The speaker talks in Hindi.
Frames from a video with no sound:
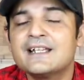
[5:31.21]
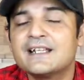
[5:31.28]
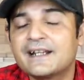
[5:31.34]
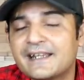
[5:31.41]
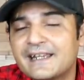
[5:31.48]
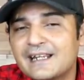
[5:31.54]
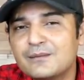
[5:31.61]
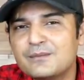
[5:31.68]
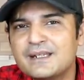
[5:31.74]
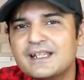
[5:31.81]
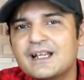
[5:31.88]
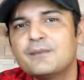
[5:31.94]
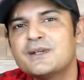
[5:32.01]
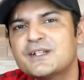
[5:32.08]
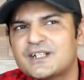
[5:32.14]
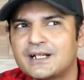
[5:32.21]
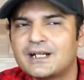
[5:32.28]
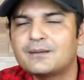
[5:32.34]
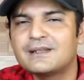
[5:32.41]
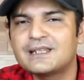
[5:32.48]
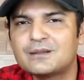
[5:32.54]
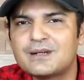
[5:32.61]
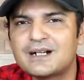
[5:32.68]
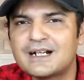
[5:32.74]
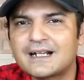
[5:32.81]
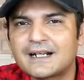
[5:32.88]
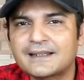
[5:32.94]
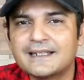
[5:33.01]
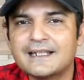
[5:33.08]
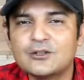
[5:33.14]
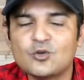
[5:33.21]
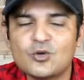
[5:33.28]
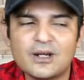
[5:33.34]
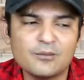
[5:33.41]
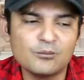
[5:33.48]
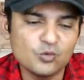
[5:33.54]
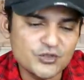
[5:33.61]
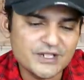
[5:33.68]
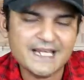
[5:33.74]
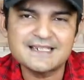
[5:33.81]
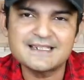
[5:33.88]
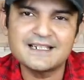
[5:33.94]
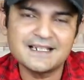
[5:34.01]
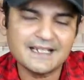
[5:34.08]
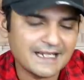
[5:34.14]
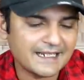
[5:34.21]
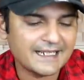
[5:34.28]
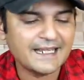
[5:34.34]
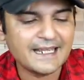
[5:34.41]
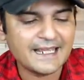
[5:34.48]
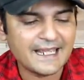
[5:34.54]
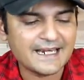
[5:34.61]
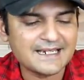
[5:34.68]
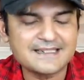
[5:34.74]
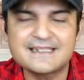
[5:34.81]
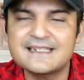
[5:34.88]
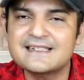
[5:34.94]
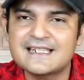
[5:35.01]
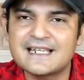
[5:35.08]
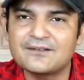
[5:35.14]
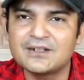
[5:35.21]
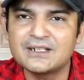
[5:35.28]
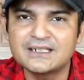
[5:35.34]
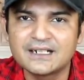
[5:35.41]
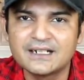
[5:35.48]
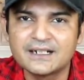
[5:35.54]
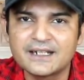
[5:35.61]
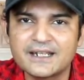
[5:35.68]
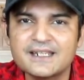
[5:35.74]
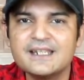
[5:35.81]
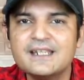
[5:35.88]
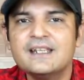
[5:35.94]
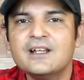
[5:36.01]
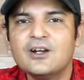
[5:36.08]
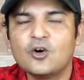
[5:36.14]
रियलमी हमेशा डबल धमाका करता है तो मुझे ऐसा लग रहा है कि एक्स टी सेवन थर्टी